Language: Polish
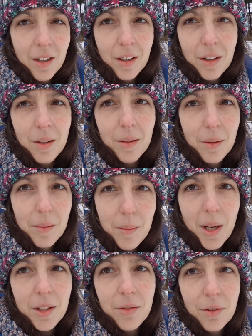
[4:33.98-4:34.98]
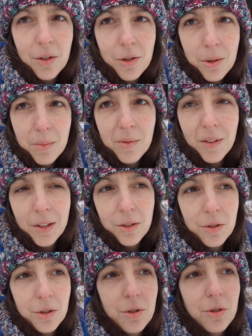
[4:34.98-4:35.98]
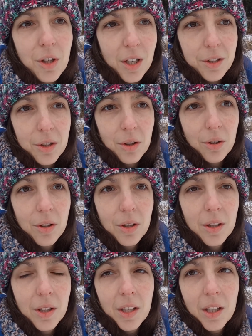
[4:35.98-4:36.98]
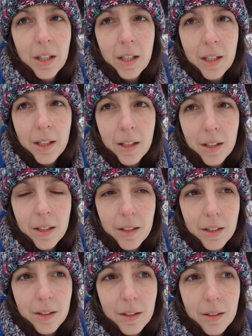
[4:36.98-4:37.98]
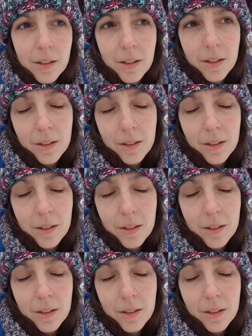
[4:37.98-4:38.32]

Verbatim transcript: e, martwy odgrzebywany dosyć rzadko e,